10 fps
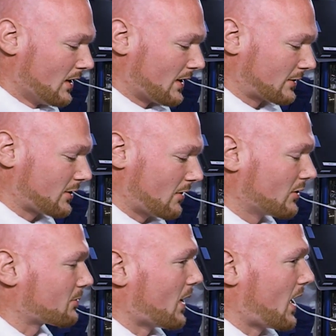Jetzt schauen wir
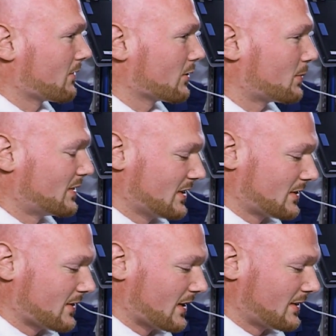uns mal an, was
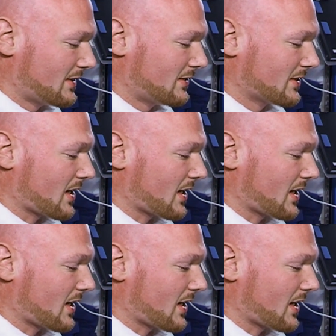passiert, wenn ich diesen